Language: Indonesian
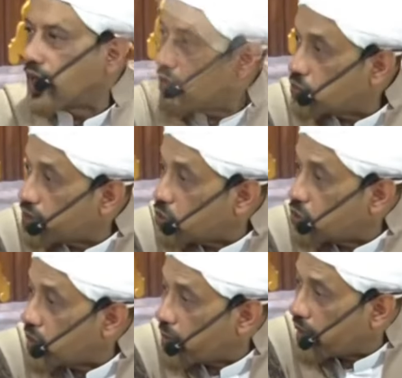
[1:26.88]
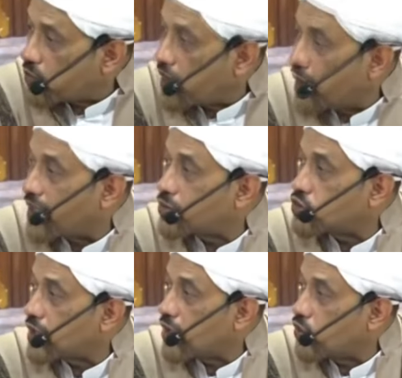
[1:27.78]
Harus dipertanggungjawabkan
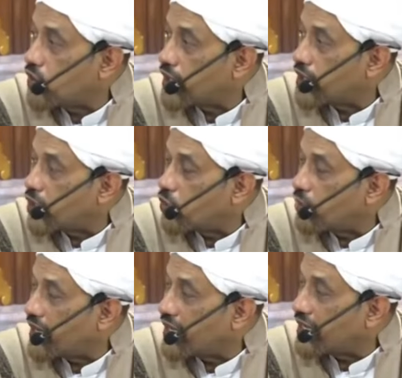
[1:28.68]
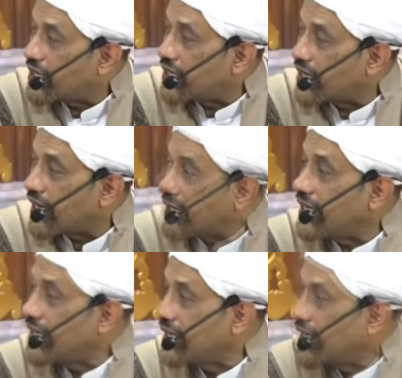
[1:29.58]
walatus aluna yauma idin
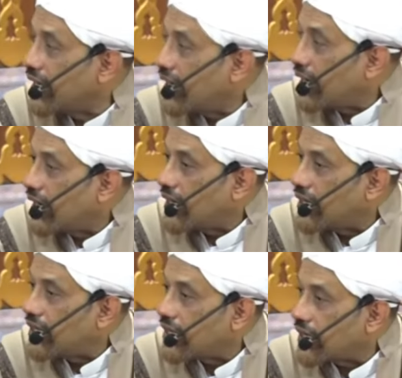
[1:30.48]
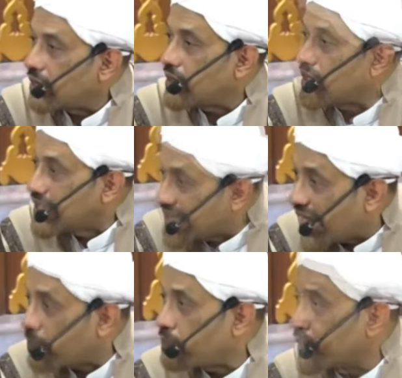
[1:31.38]
anin anin naim
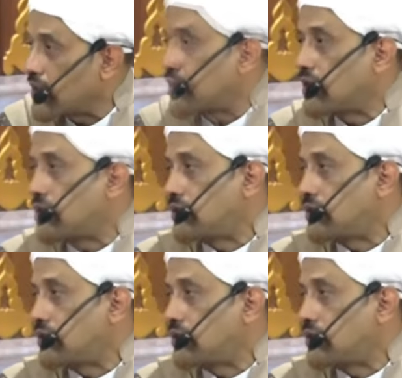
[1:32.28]
hisapan.